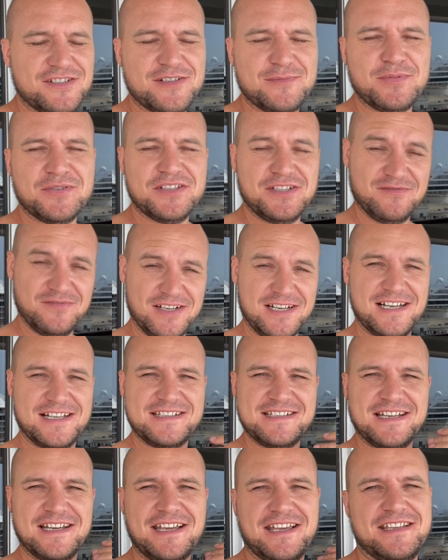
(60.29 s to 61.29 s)
że po tych
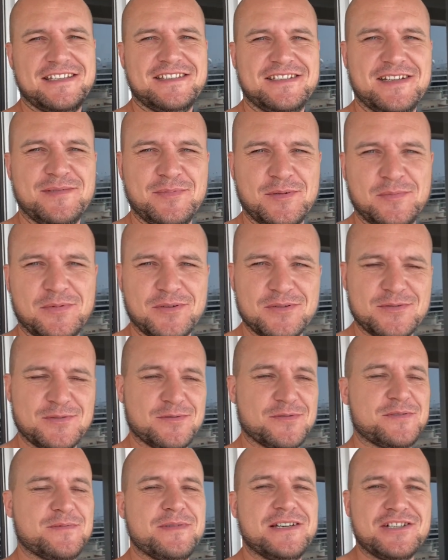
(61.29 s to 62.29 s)
wakacjach jest się po
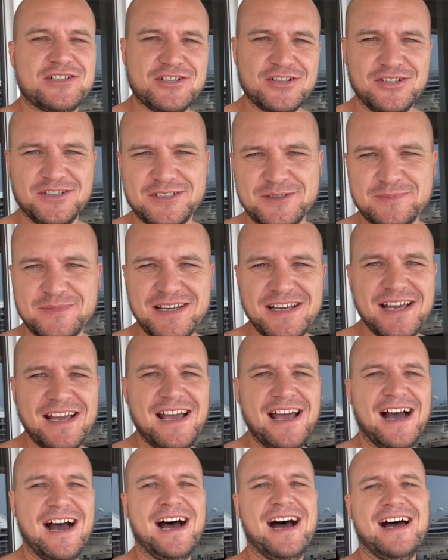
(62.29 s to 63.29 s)
prostu zmęczonym.
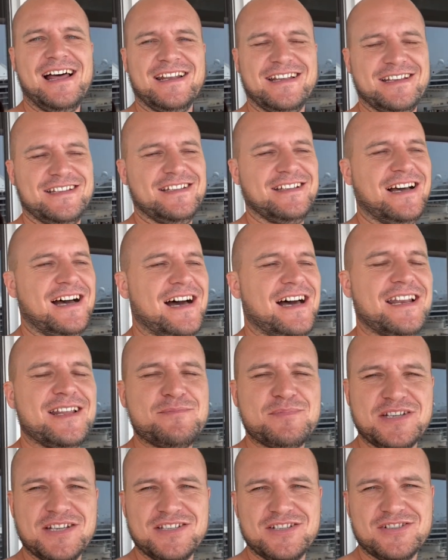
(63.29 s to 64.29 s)
Ale, ale
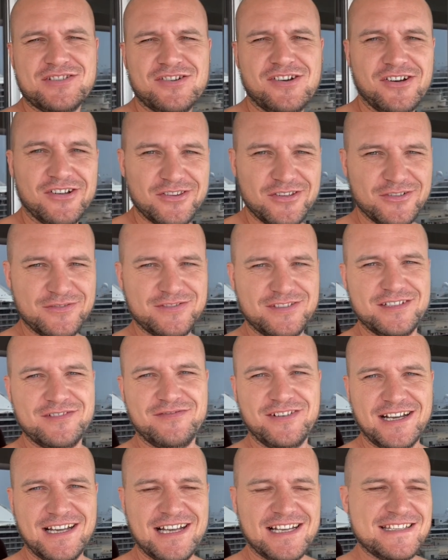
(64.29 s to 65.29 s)
przecież o to w tych
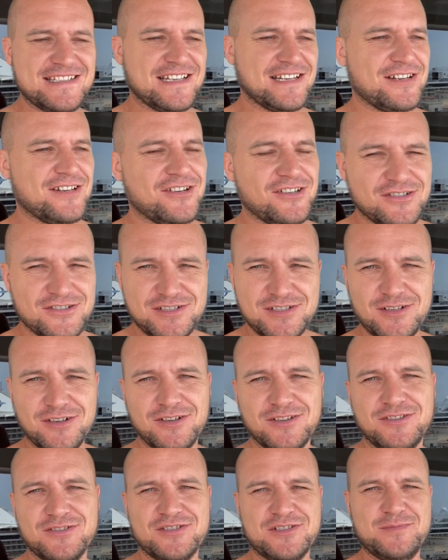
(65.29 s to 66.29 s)
wakacjach chodzi,
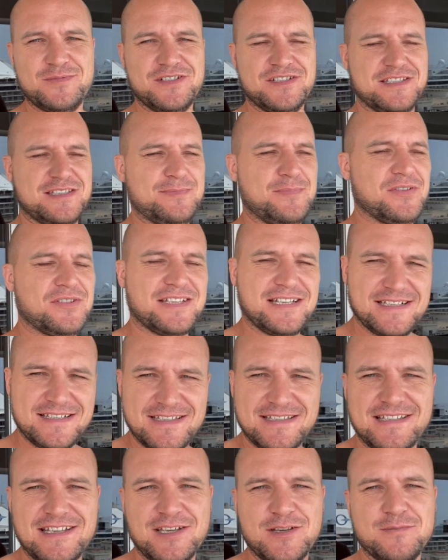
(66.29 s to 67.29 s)
o to, żeby się spotkać
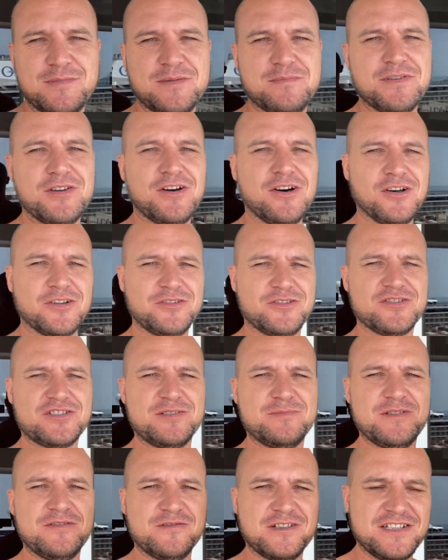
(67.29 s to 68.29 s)
ze znajomymi, o to,
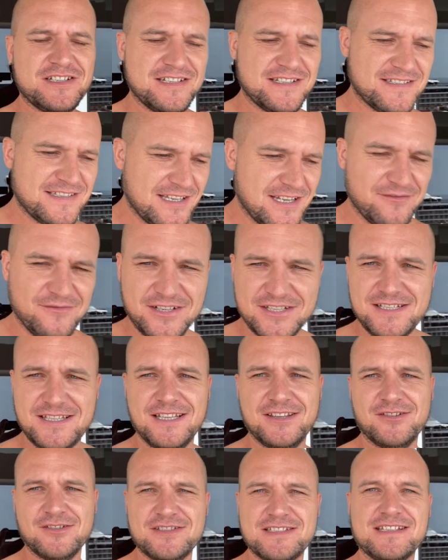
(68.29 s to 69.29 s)
żeby właśnie zerwać
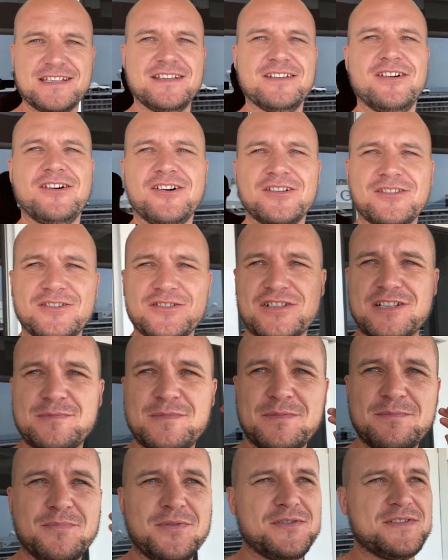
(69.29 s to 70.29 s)
te nocki, o to,
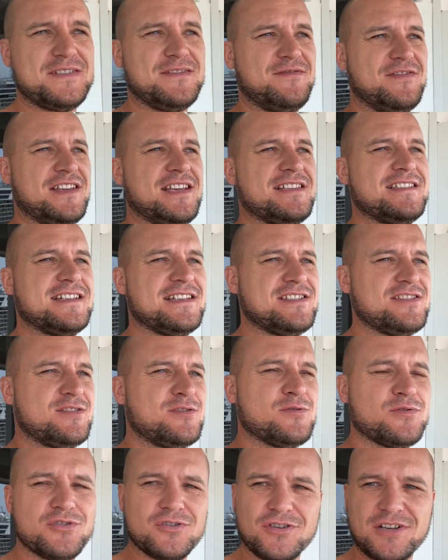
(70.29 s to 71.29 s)
żeby pozwiedzać
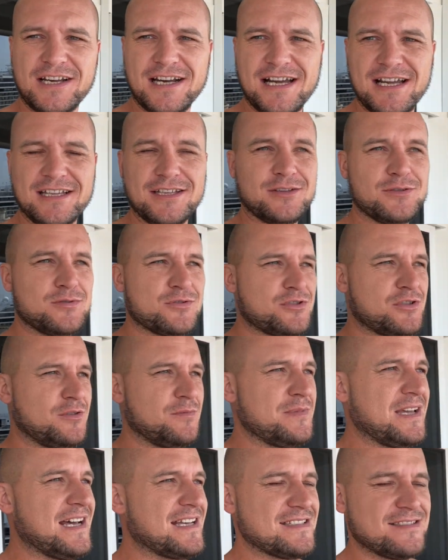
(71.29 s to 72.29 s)
dużo krajów, dużo
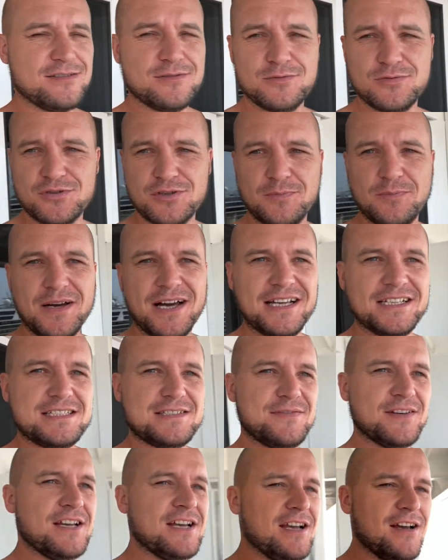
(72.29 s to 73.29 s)
miast, dużo
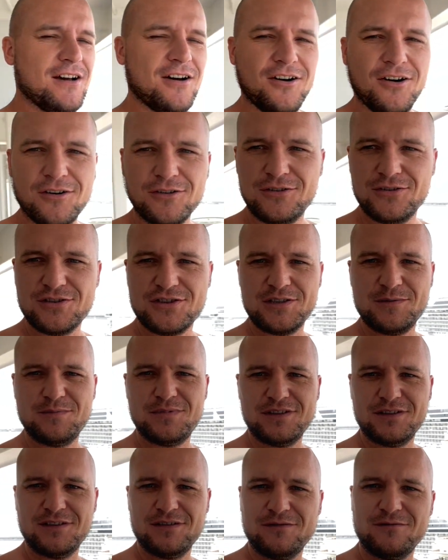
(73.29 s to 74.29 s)
państw, o to,
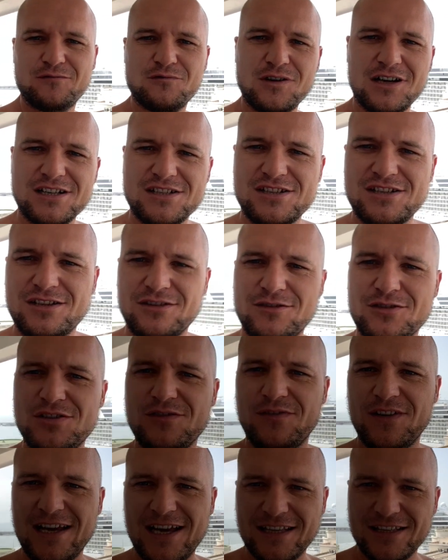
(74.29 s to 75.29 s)
żeby właśnie
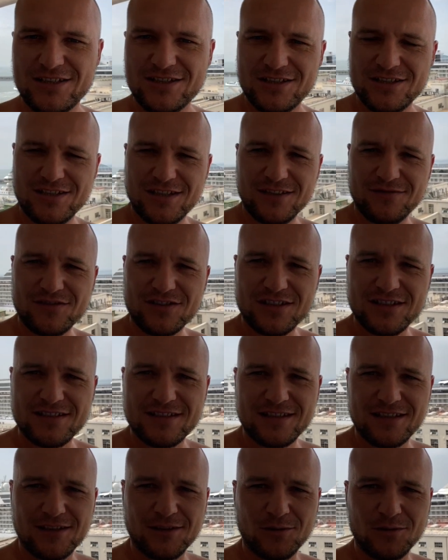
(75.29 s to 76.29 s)
doświadczyć tych
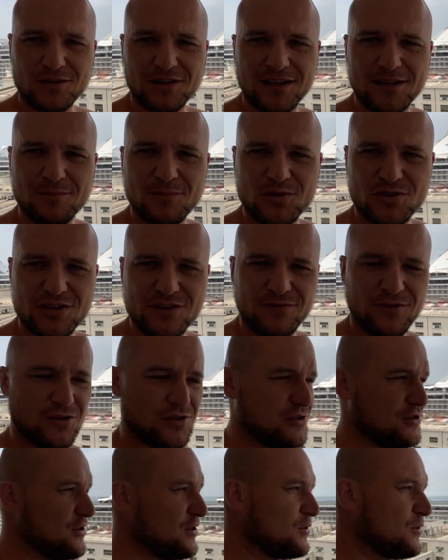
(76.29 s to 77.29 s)
wszystkich tutaj
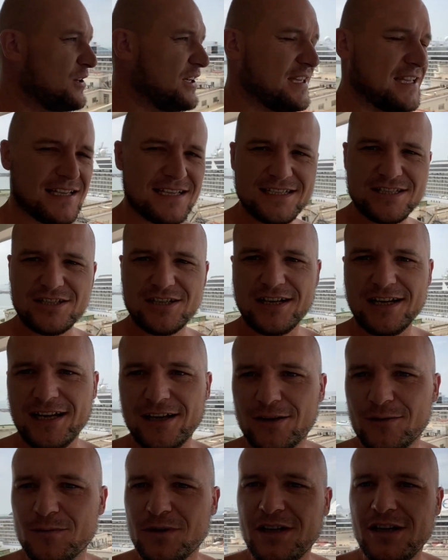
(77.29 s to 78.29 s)
możliwości, które na nas
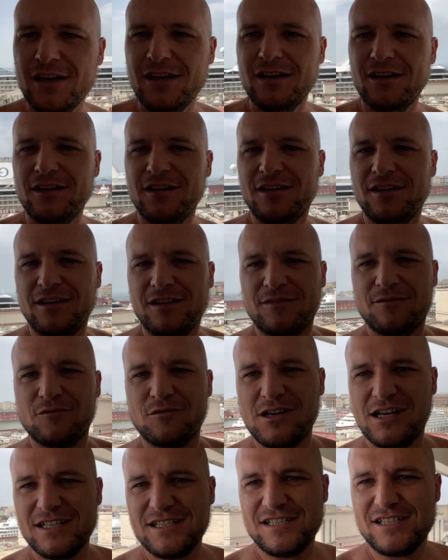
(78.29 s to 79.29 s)
czekają.
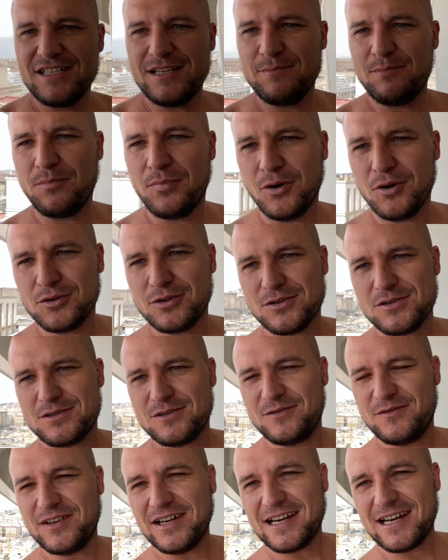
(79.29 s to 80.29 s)
Właśnie po to
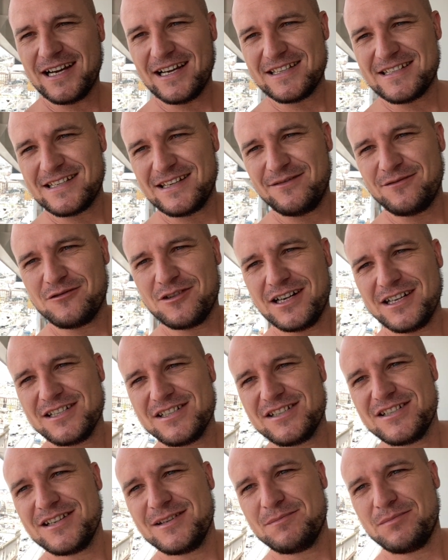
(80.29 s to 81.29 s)
są wakacje,
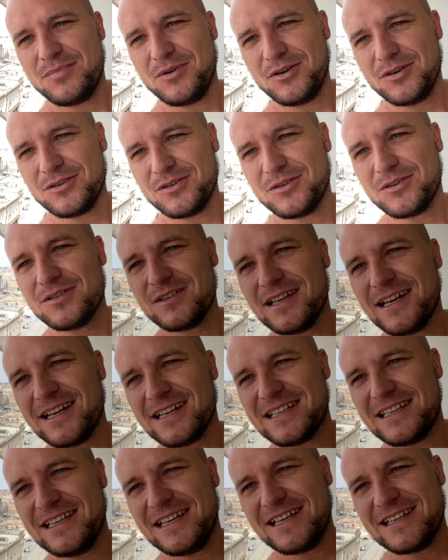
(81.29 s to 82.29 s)
właśnie po to, tak
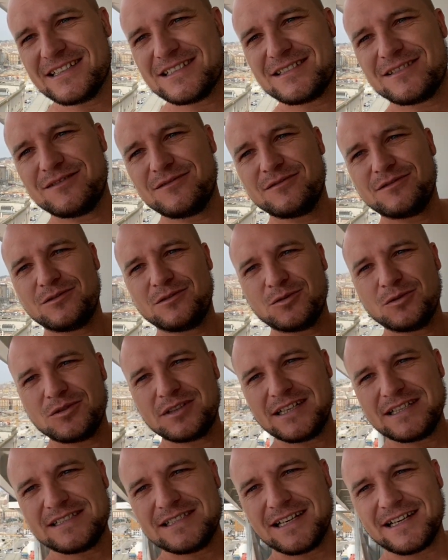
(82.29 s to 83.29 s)
jest.
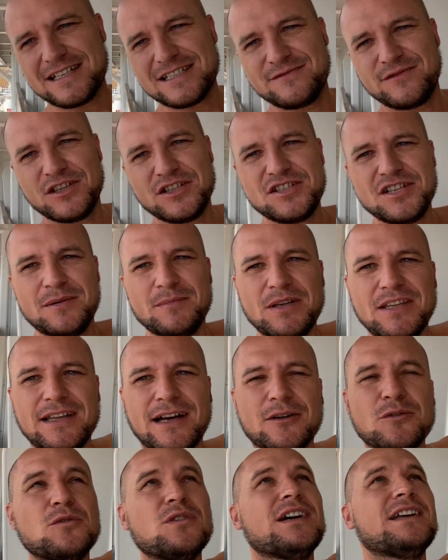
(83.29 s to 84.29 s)
Tutaj zaraz wyjdziemy
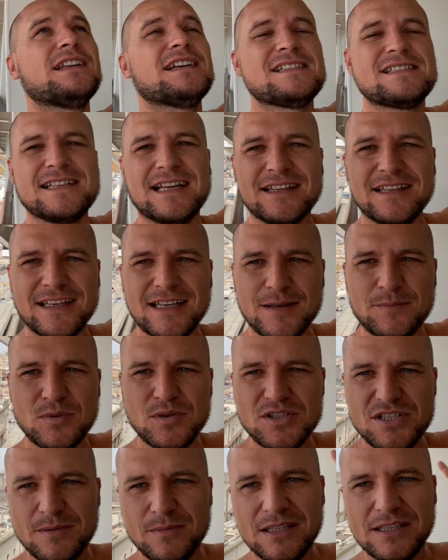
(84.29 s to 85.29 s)
na górę na statek,
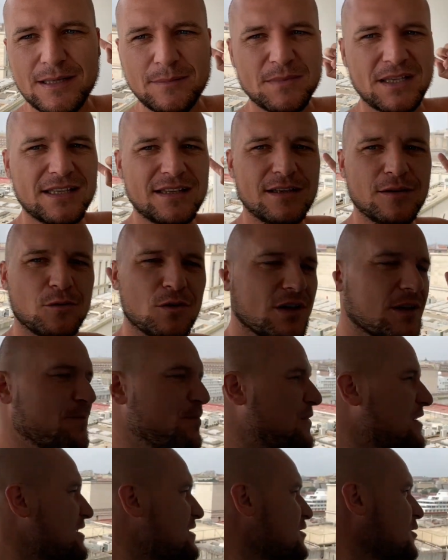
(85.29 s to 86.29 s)
pójdziemy tam na tyły,
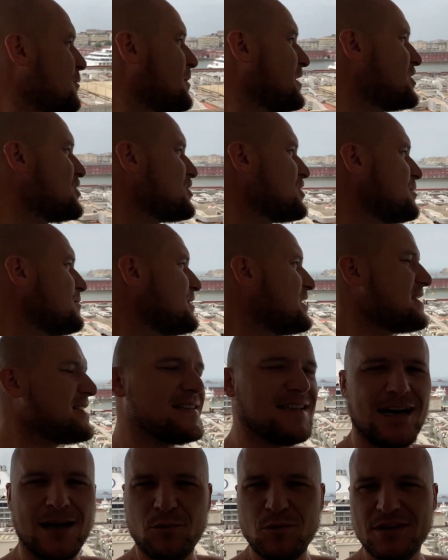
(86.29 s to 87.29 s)
i zobaczymy
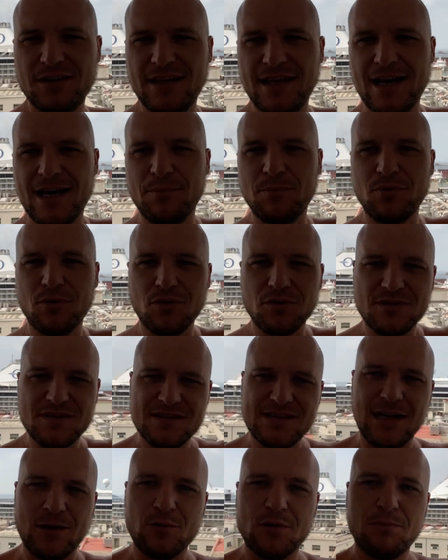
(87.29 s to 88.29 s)
cały Neapol,
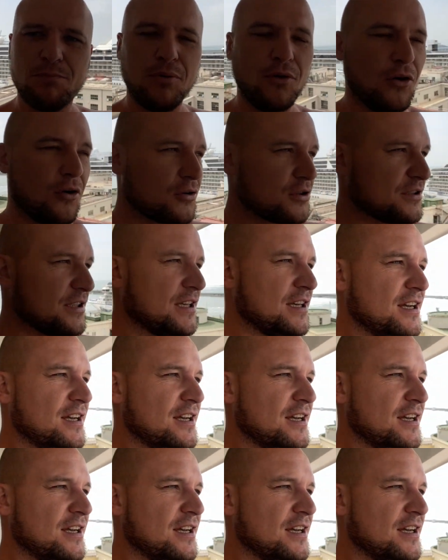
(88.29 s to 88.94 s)
cały port,